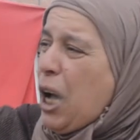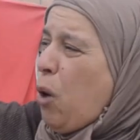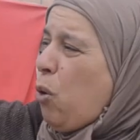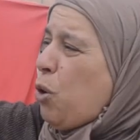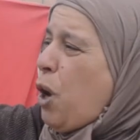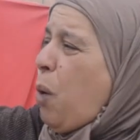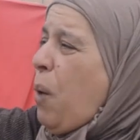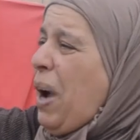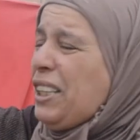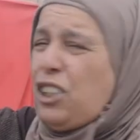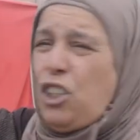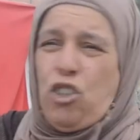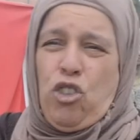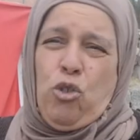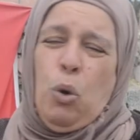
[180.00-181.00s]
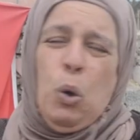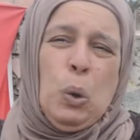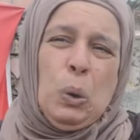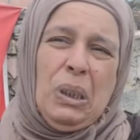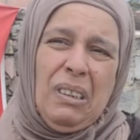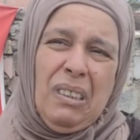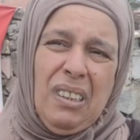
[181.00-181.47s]
اخويا وعندي
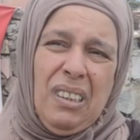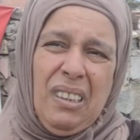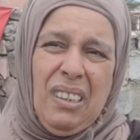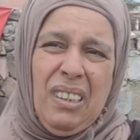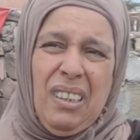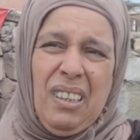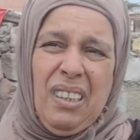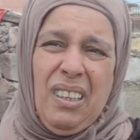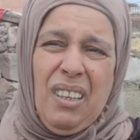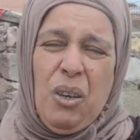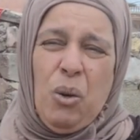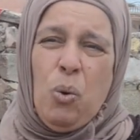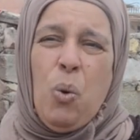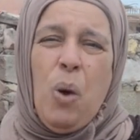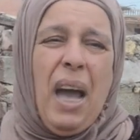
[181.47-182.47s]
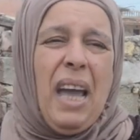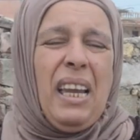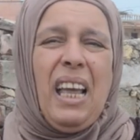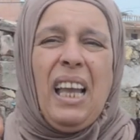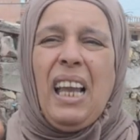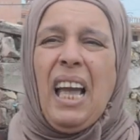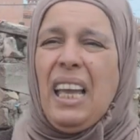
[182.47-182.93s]
الشهود
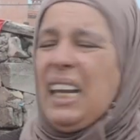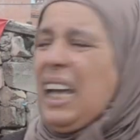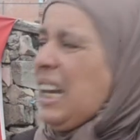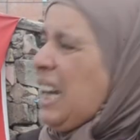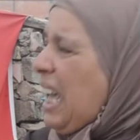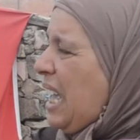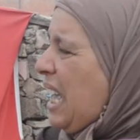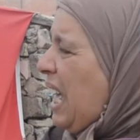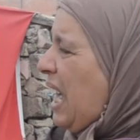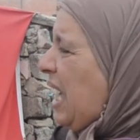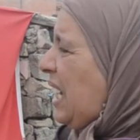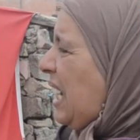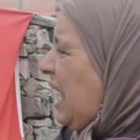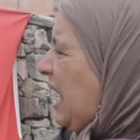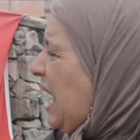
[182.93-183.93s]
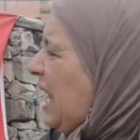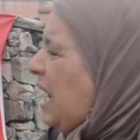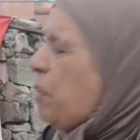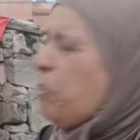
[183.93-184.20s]
وانا انا هنايا انا انا